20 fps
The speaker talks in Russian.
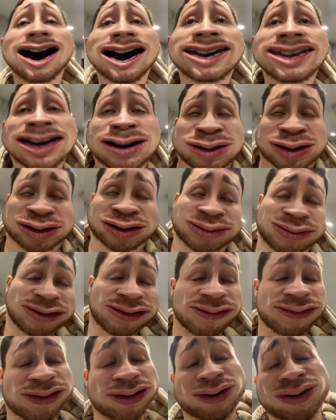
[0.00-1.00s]
А, я уже
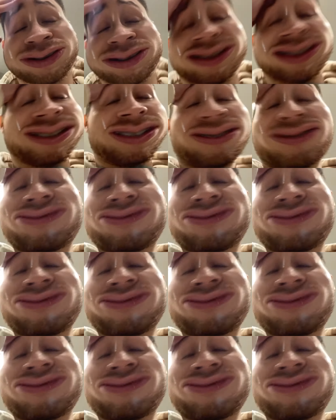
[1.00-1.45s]
думал, в рот.